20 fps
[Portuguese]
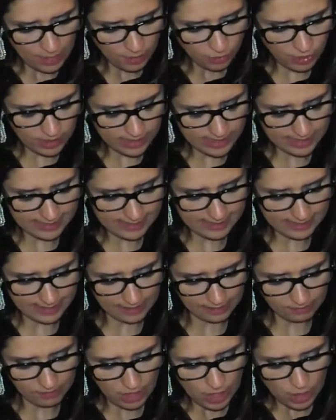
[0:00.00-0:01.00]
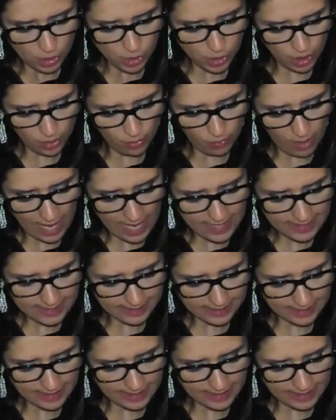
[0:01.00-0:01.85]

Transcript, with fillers: diz assim: Jeoás,